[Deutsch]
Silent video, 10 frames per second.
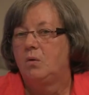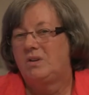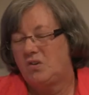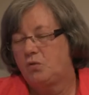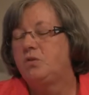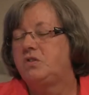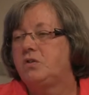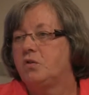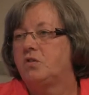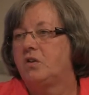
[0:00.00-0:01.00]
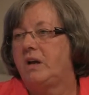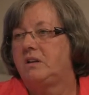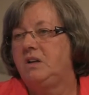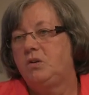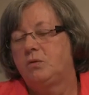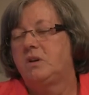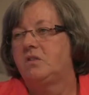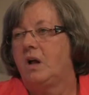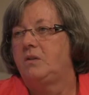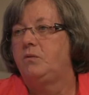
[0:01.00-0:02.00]
Das tut sie zurzeit nicht und
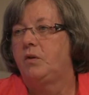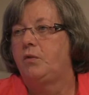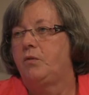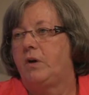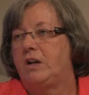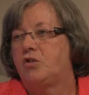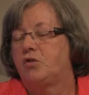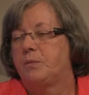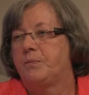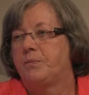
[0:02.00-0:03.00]
das halten wir für falsch.